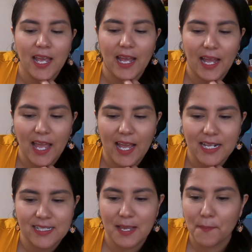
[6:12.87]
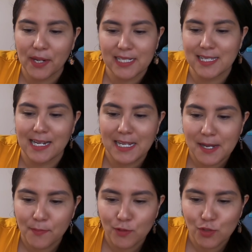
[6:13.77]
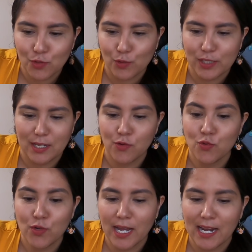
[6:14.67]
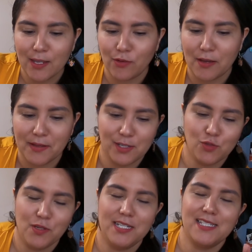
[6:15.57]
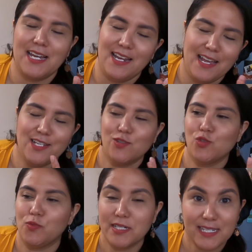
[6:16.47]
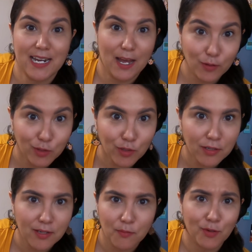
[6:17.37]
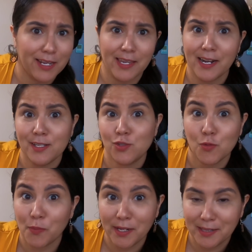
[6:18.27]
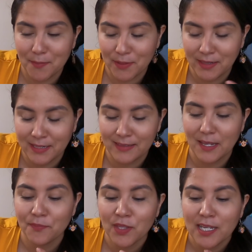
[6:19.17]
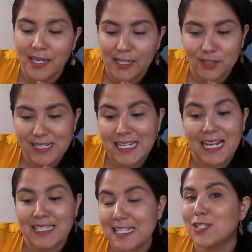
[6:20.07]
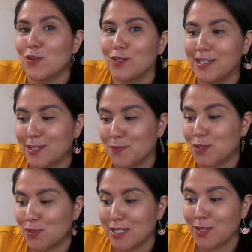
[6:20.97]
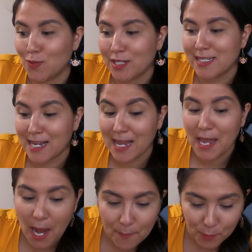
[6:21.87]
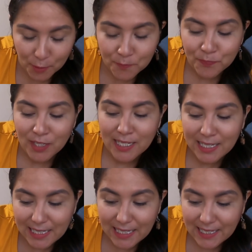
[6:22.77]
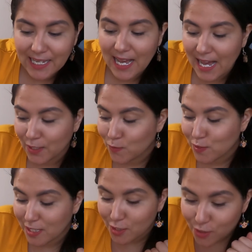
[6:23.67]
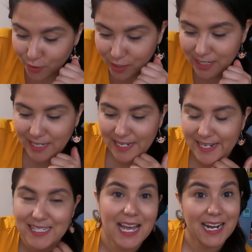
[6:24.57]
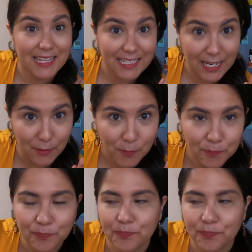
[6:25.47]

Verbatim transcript: eh, siempre que salíamos, o sea, nunca la ayudaban a subir escaleras o subirse al auto porque ella era súper independiente. Entonces, así son las personas adultas acá en Japón. Y hay un señor que es jardinero